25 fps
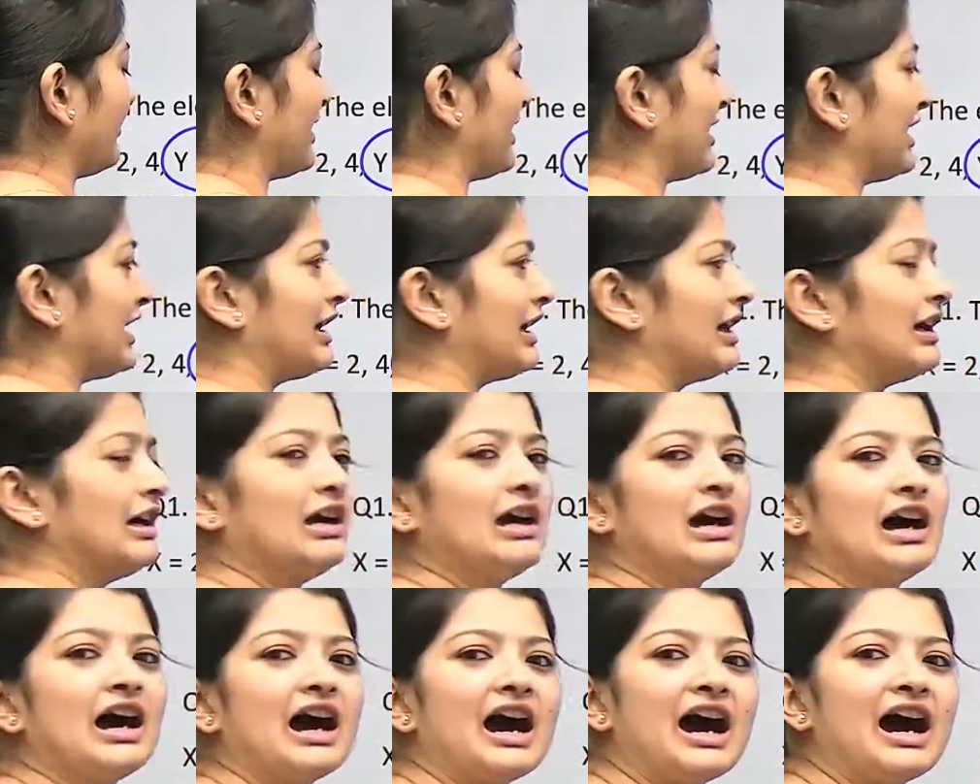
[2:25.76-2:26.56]
वाला
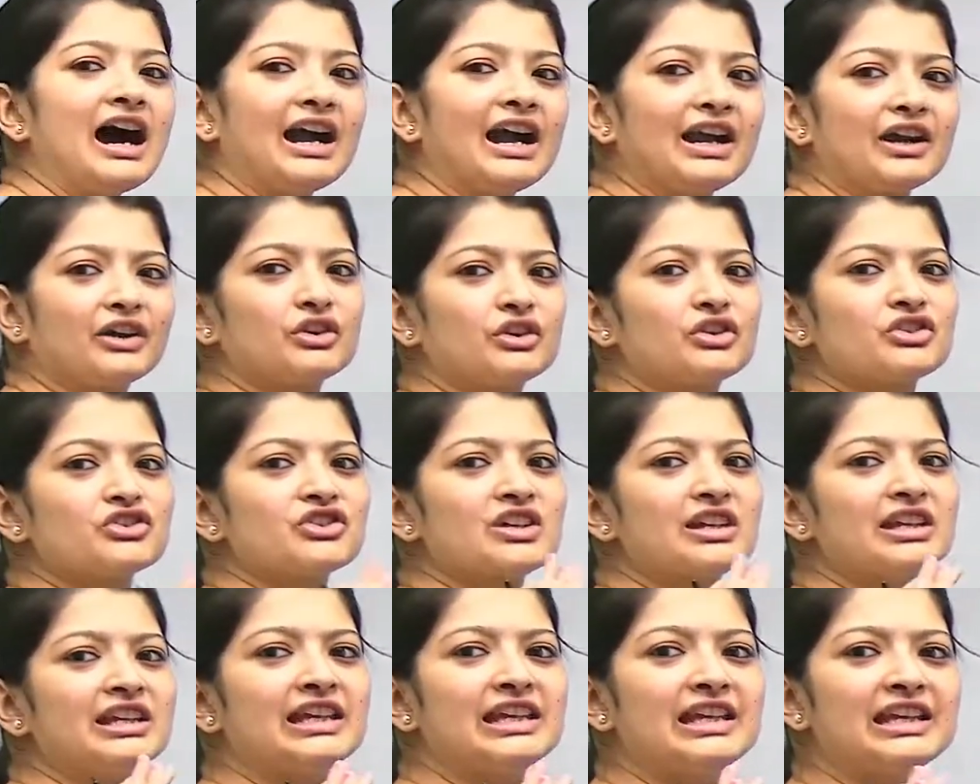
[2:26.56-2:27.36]

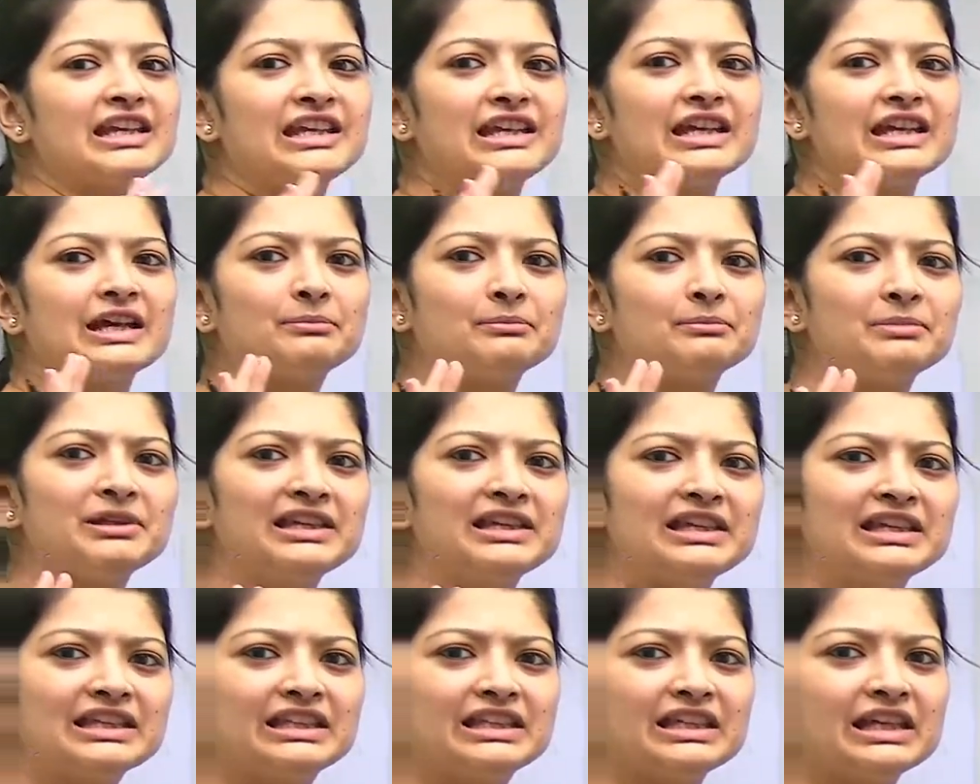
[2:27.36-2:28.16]
हाइड्रोजन हीलियम
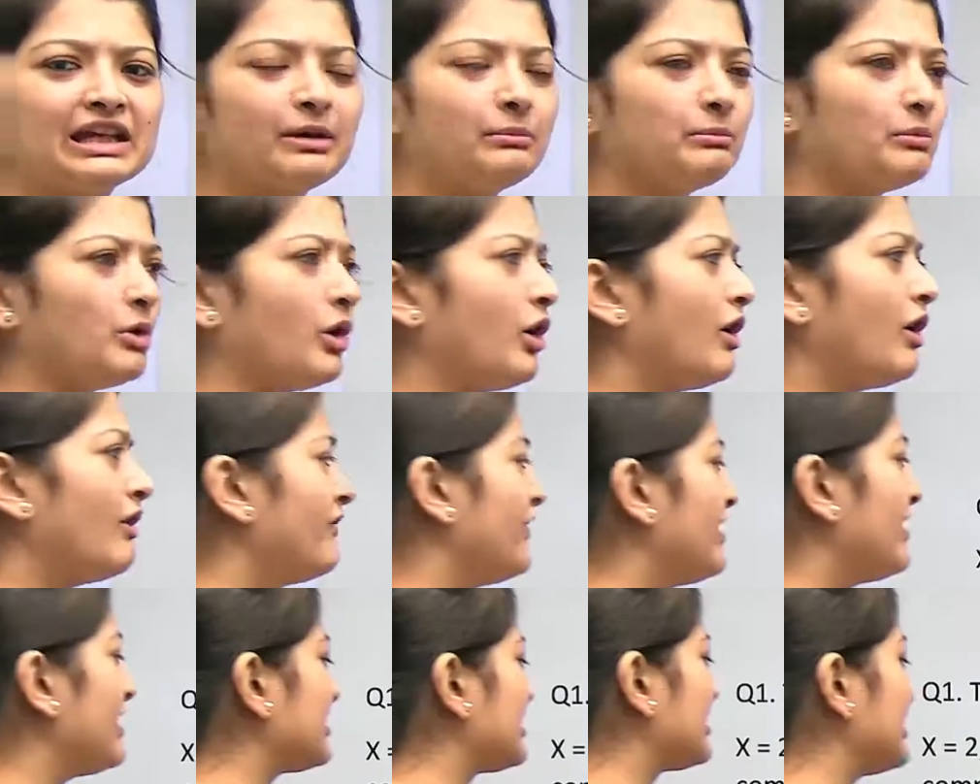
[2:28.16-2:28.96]
लीडियम
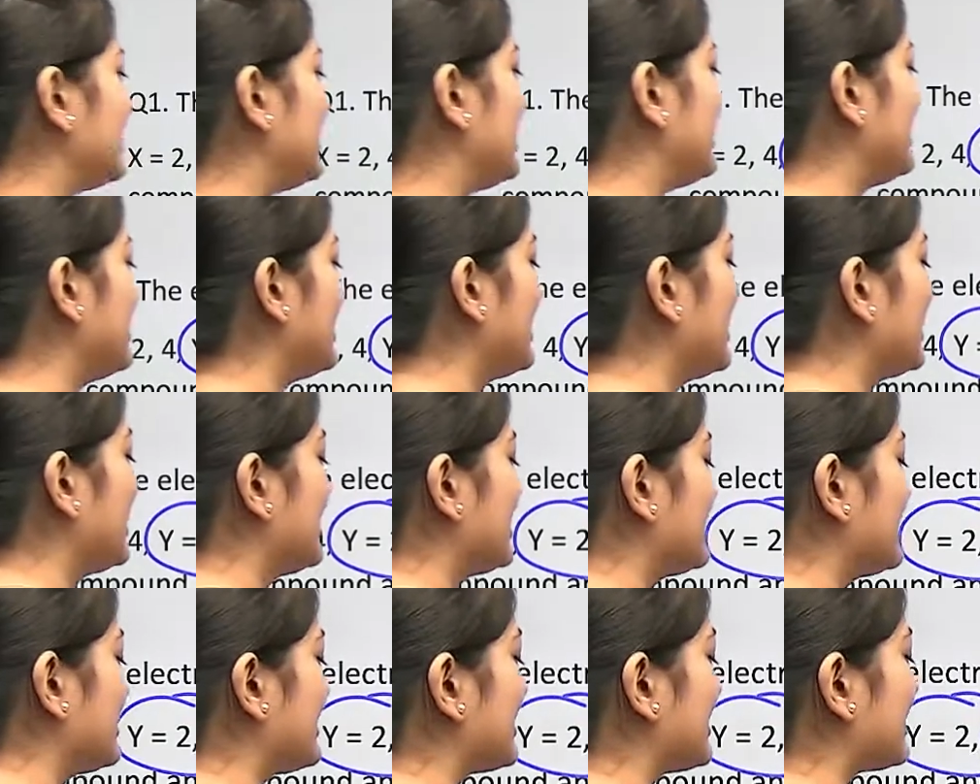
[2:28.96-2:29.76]
ऑब्वियसली
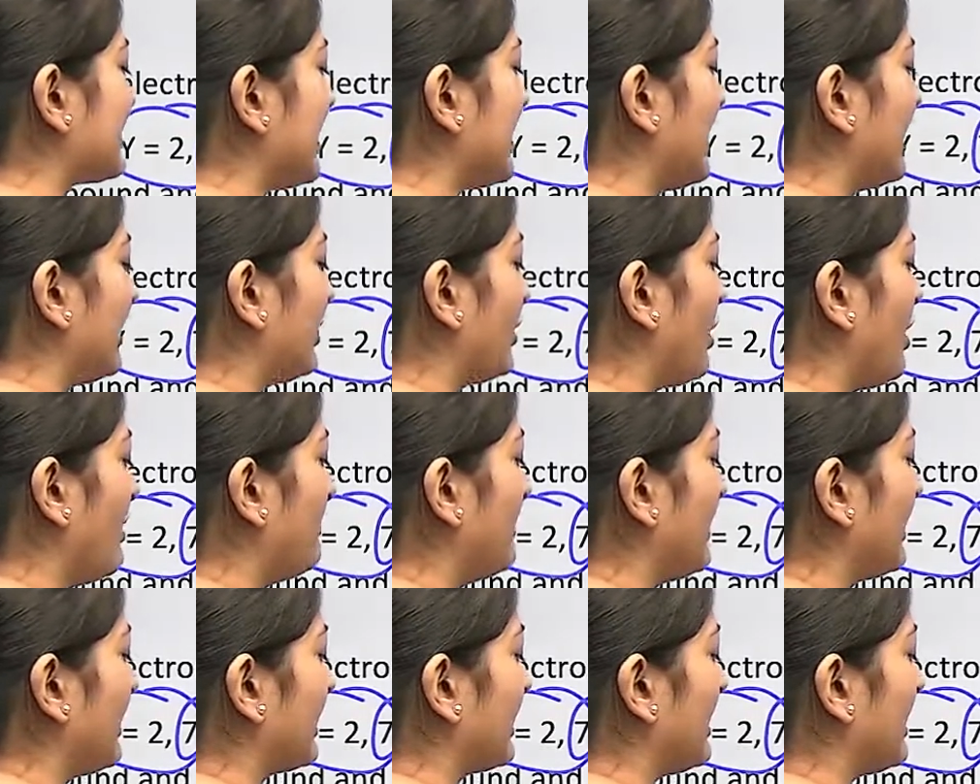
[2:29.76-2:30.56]
जिसके
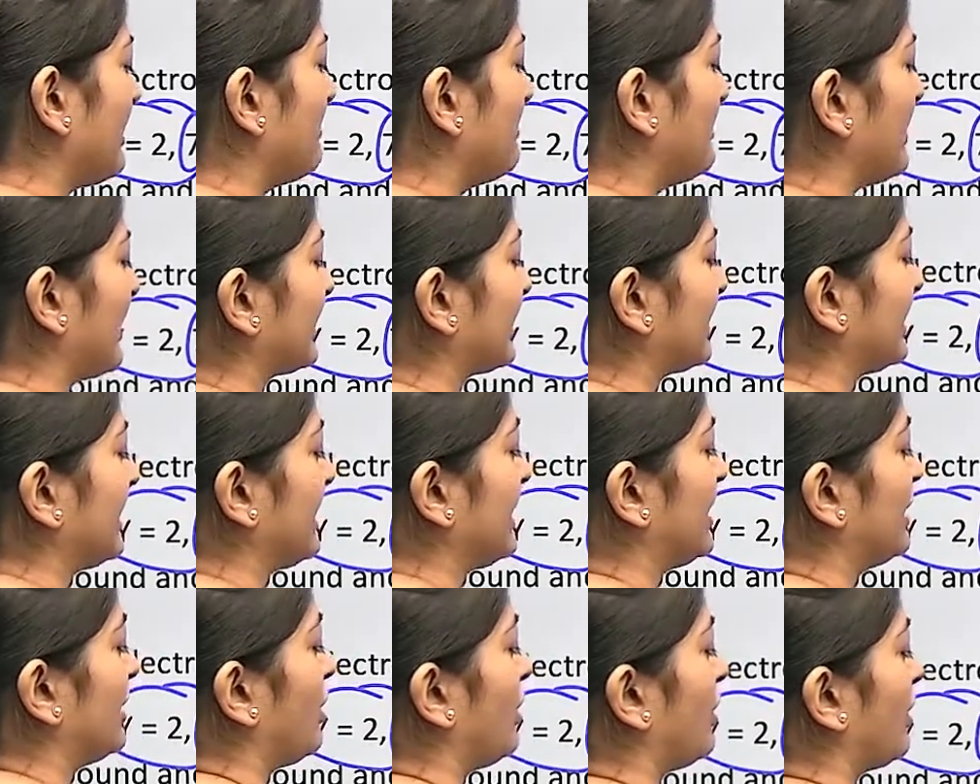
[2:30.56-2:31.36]
एटॉमिक नंबर
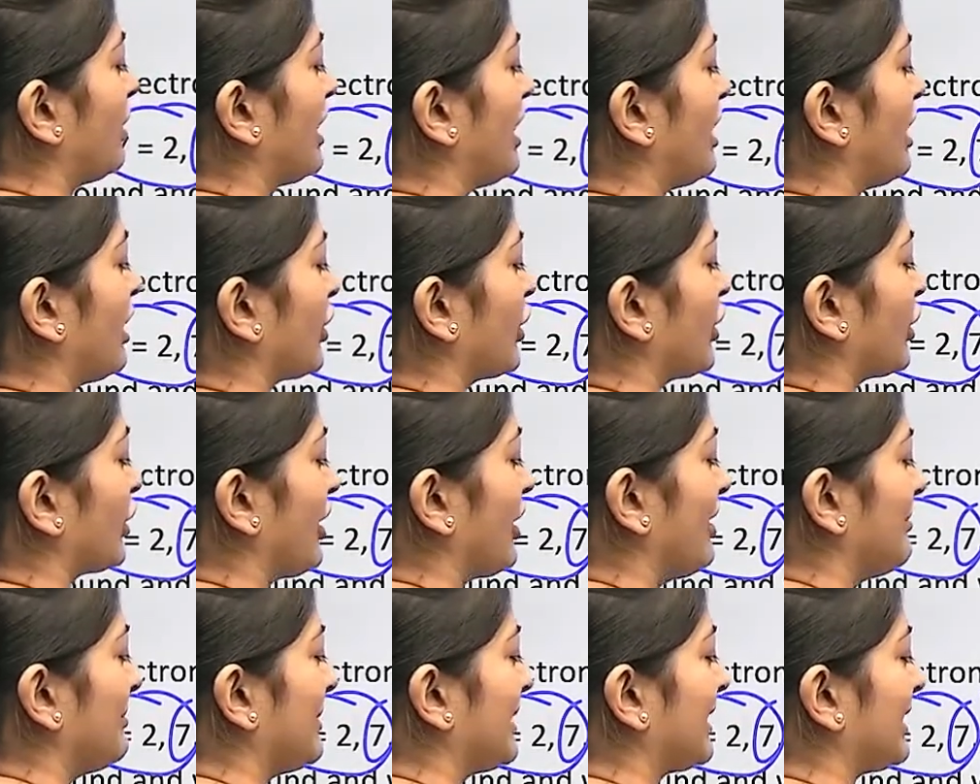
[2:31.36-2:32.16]
तीन होगा और
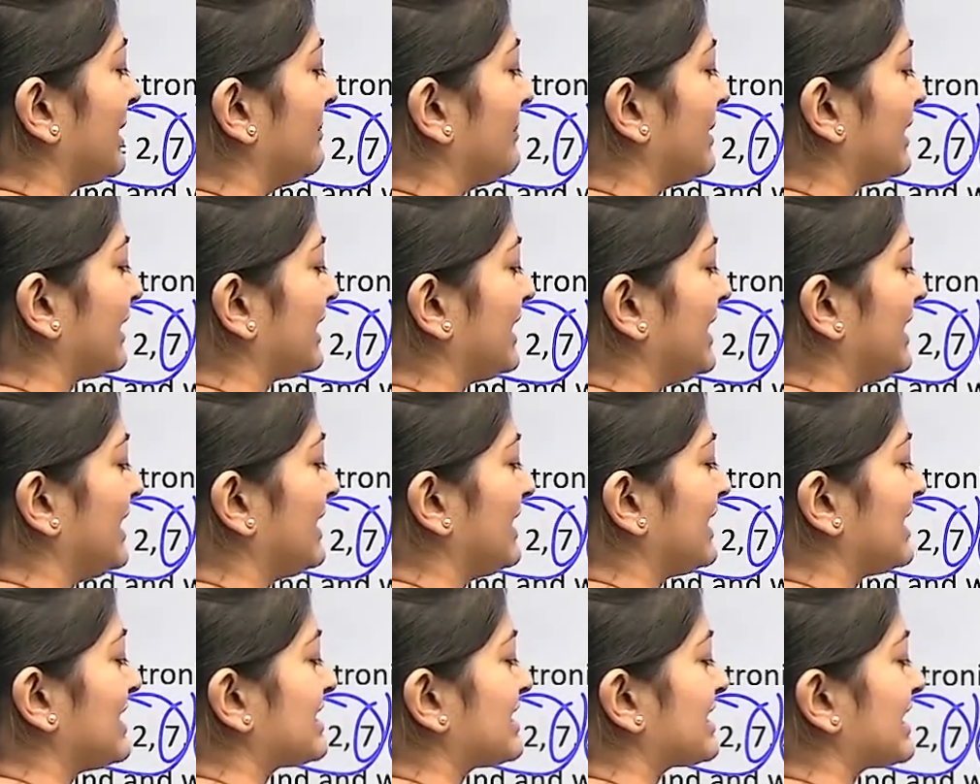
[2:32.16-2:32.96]
एटॉमिक नंबर
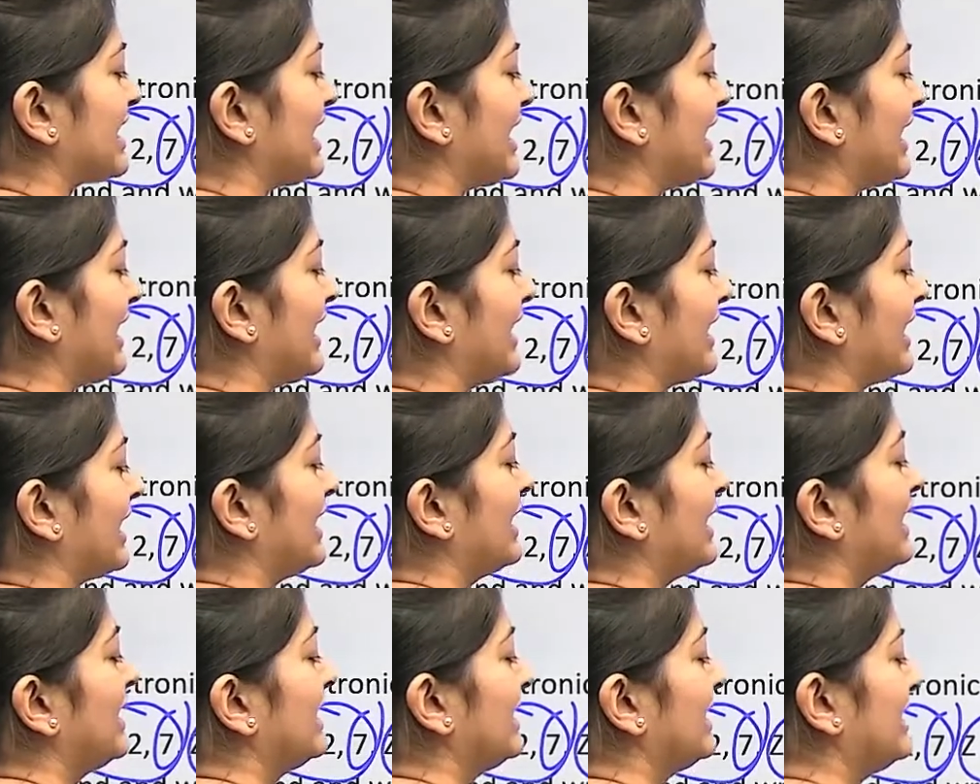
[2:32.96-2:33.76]
तीन किसका है
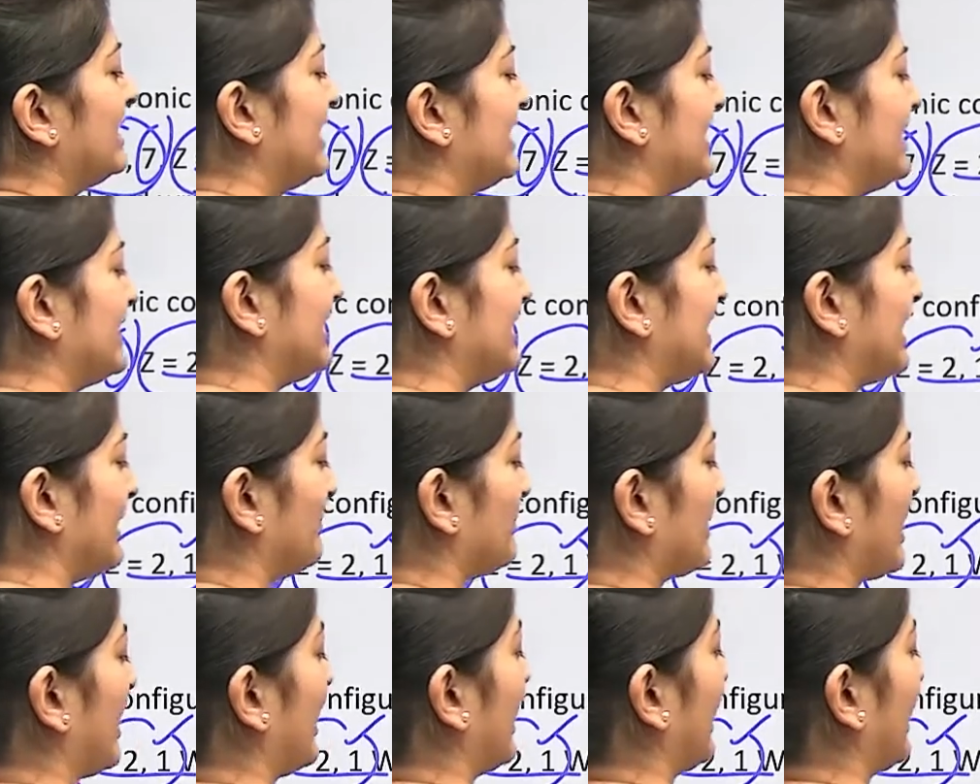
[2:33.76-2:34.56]
लीडियम का